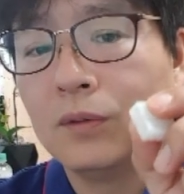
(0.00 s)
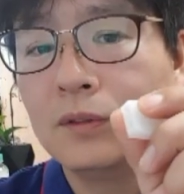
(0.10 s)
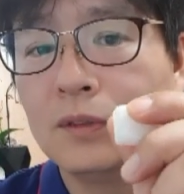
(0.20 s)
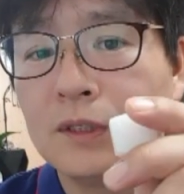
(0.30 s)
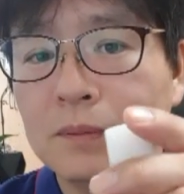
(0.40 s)

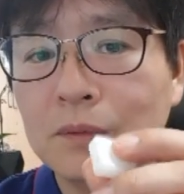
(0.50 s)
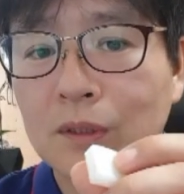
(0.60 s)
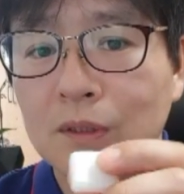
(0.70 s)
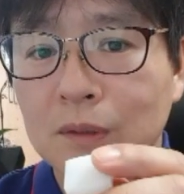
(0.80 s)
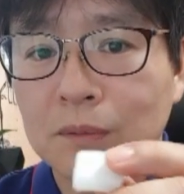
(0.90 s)
5년,
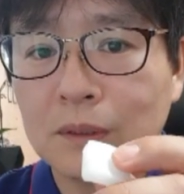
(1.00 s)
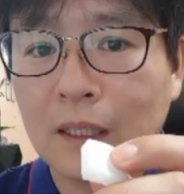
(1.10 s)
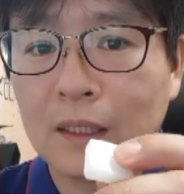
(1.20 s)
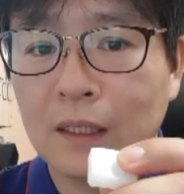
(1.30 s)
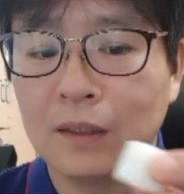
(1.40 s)
10년 쓰면
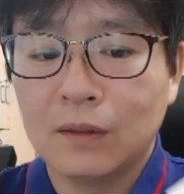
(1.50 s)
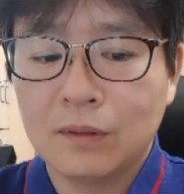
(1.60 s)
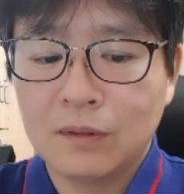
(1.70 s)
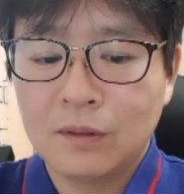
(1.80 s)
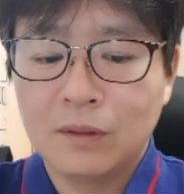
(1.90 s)

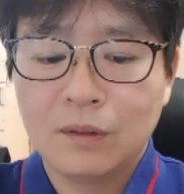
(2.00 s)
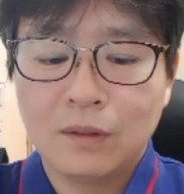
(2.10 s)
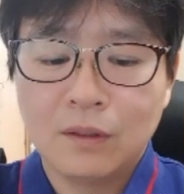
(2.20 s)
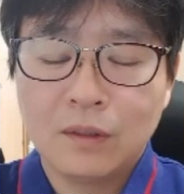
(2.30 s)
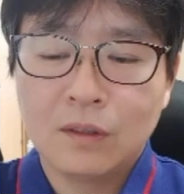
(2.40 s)
달아요.
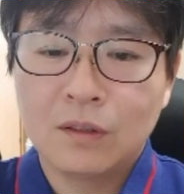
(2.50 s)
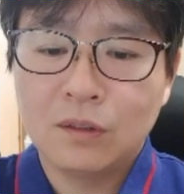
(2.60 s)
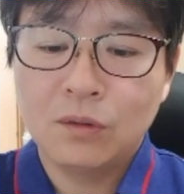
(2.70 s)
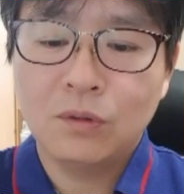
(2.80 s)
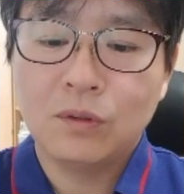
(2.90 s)

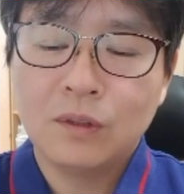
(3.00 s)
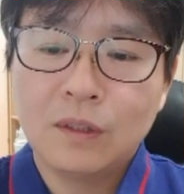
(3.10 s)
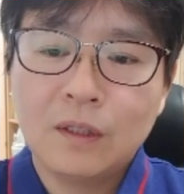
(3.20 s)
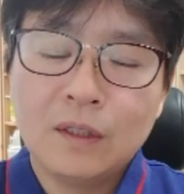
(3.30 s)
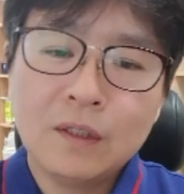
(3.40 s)
그리고
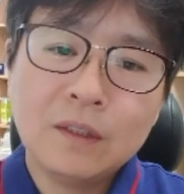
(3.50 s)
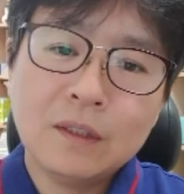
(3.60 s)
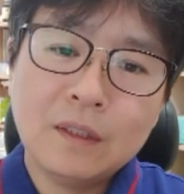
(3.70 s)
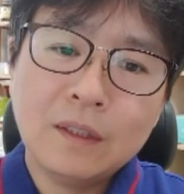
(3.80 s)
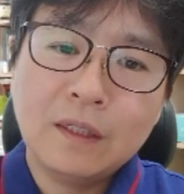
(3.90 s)

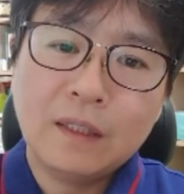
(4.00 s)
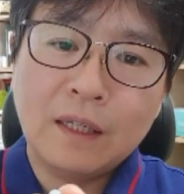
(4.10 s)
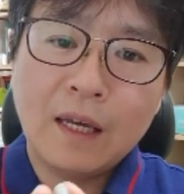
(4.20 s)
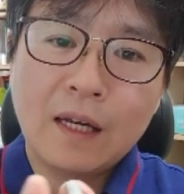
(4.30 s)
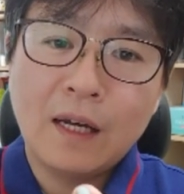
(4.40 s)

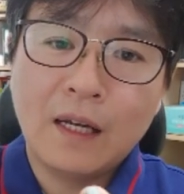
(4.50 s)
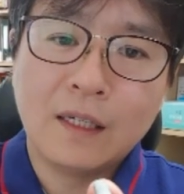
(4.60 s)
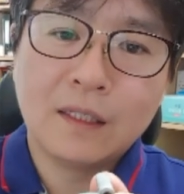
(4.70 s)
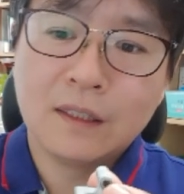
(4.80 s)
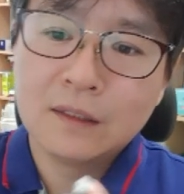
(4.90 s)

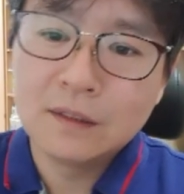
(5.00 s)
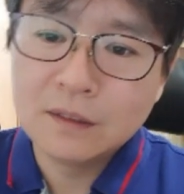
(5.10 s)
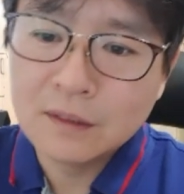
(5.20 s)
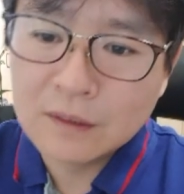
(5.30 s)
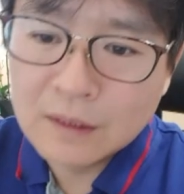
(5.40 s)
얘가
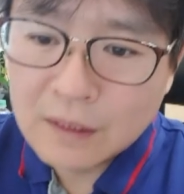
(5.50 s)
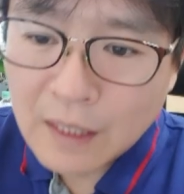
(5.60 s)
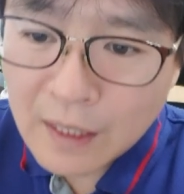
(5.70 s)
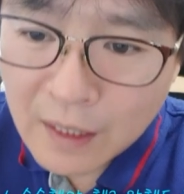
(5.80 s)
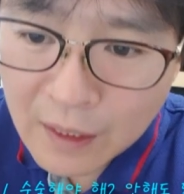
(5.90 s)
즉
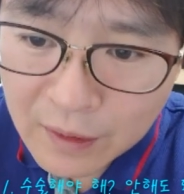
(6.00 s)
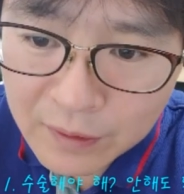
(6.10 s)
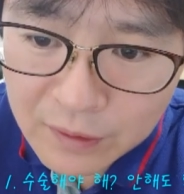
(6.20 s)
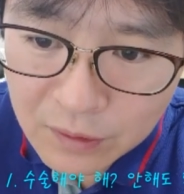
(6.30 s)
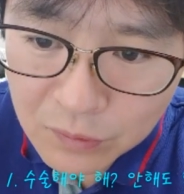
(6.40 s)

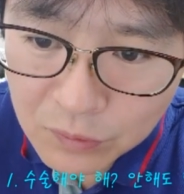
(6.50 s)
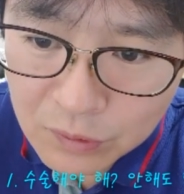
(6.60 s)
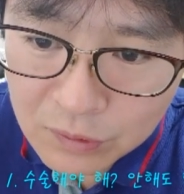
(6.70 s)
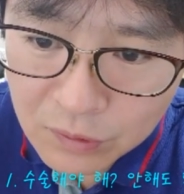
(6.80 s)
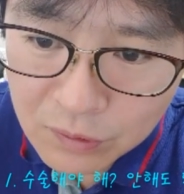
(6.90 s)
얘가
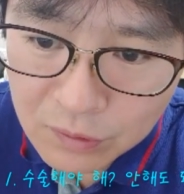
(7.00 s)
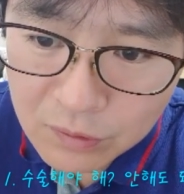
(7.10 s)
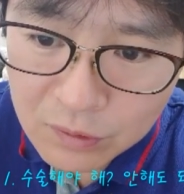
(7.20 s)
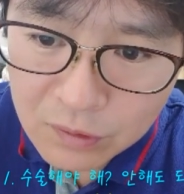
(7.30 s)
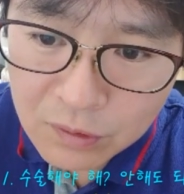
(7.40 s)
여기서
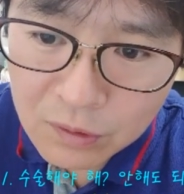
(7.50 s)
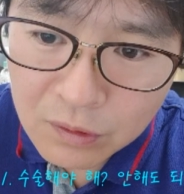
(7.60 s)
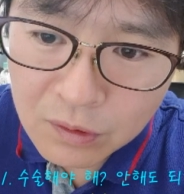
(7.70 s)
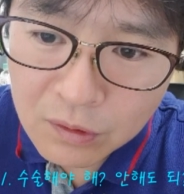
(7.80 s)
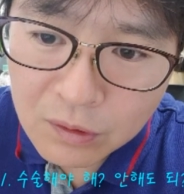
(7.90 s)

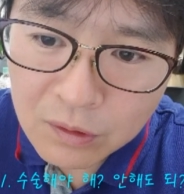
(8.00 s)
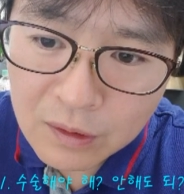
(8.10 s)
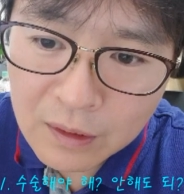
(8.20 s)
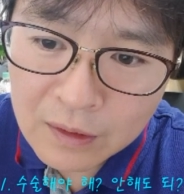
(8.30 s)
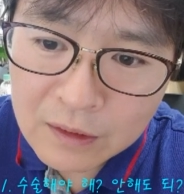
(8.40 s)
어
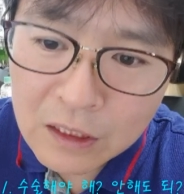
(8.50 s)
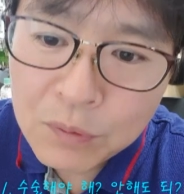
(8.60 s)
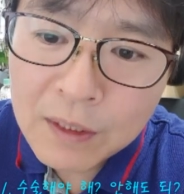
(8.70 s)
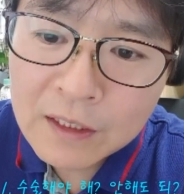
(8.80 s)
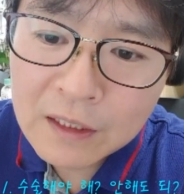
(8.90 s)
약간
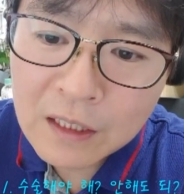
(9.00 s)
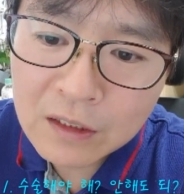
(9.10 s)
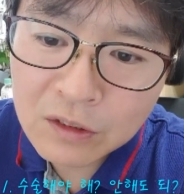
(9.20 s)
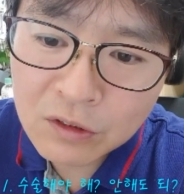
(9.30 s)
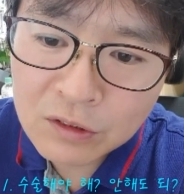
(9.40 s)
이완이
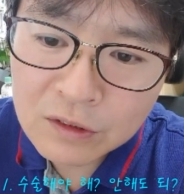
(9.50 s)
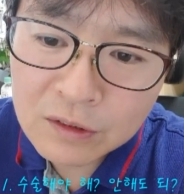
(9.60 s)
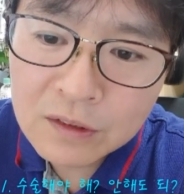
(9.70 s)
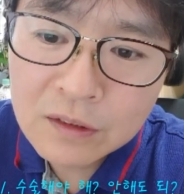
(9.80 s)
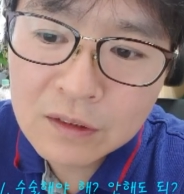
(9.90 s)
되는 경우가 있어
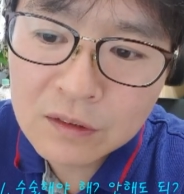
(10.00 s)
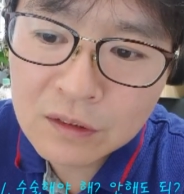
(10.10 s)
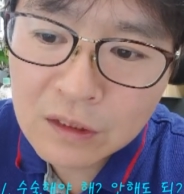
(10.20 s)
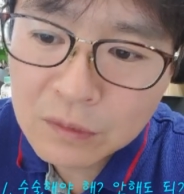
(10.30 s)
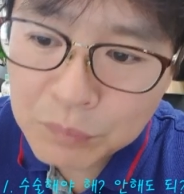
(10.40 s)
요
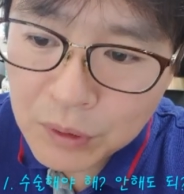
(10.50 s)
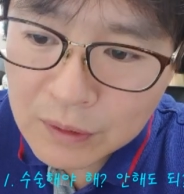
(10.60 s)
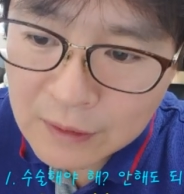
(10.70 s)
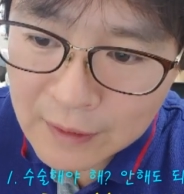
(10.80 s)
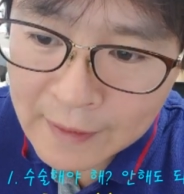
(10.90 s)
흔들흔들 얘는
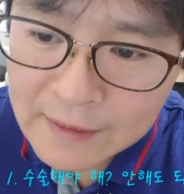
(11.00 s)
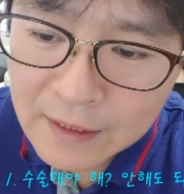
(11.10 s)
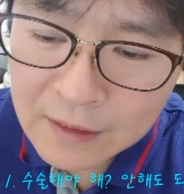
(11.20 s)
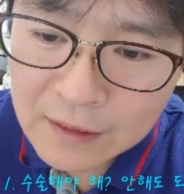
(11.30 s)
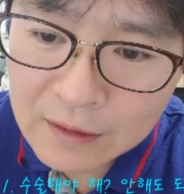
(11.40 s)
뼈가 잘 안
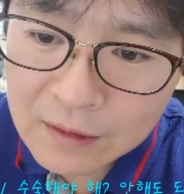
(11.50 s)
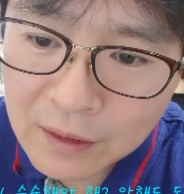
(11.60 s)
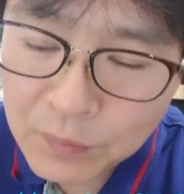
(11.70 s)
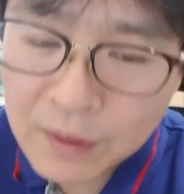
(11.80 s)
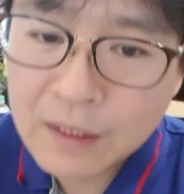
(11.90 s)
차게
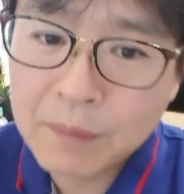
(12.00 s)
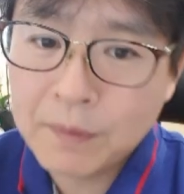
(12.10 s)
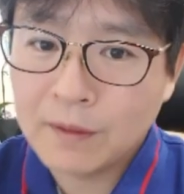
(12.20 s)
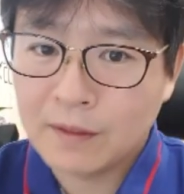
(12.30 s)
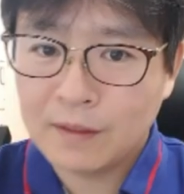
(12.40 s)
됐는데
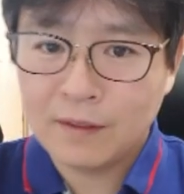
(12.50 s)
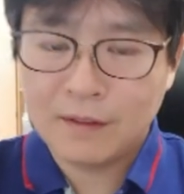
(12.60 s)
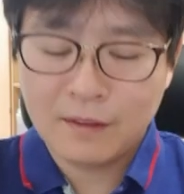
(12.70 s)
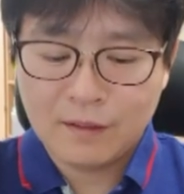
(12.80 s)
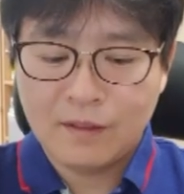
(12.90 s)
왜냐면
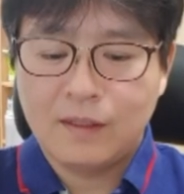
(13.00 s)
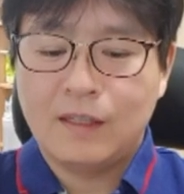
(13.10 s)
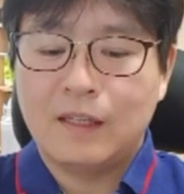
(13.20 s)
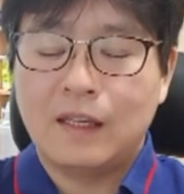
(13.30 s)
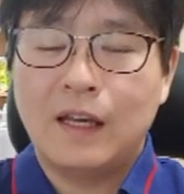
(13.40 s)

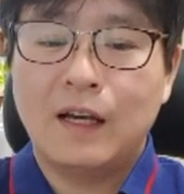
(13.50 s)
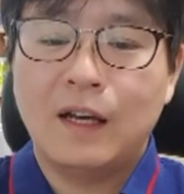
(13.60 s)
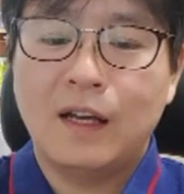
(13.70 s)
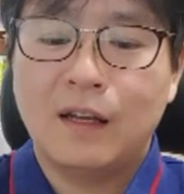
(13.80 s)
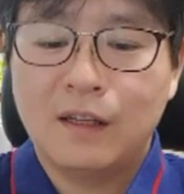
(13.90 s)

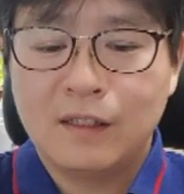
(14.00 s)
얘가